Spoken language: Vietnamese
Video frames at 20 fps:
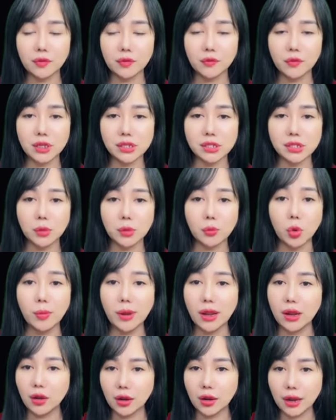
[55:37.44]
Tôi không
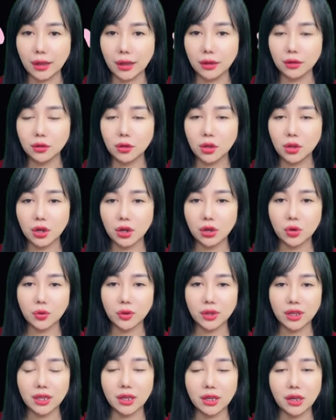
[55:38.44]
dám. Tên
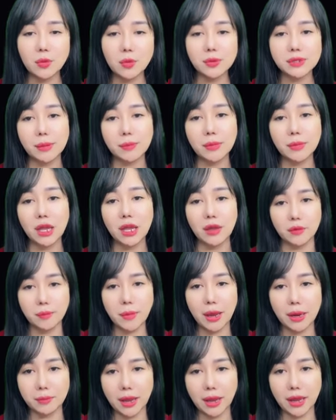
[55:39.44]
bác sĩ nhát cái
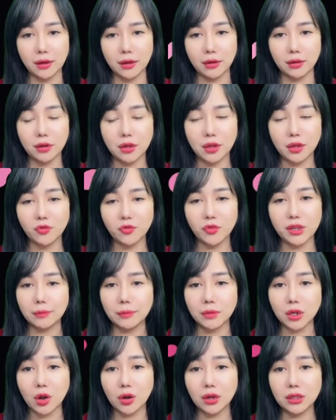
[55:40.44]
vẫn muốn khom lưng
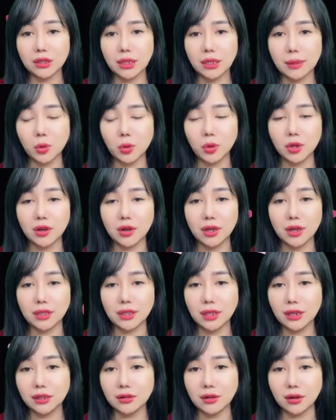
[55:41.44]
cúi gối trên sàn nhà.
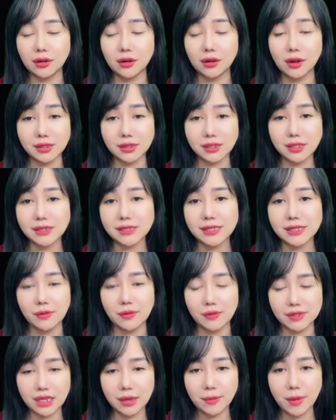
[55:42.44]
Nói
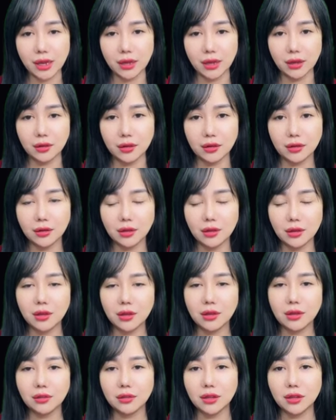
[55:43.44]
đi, kể lại
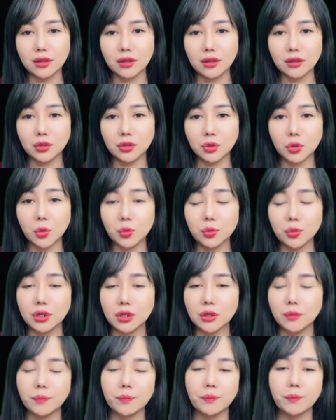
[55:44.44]
đầu đuôi mọi chuyện cho tôi
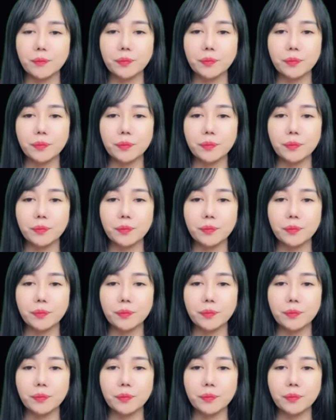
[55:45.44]
nghe.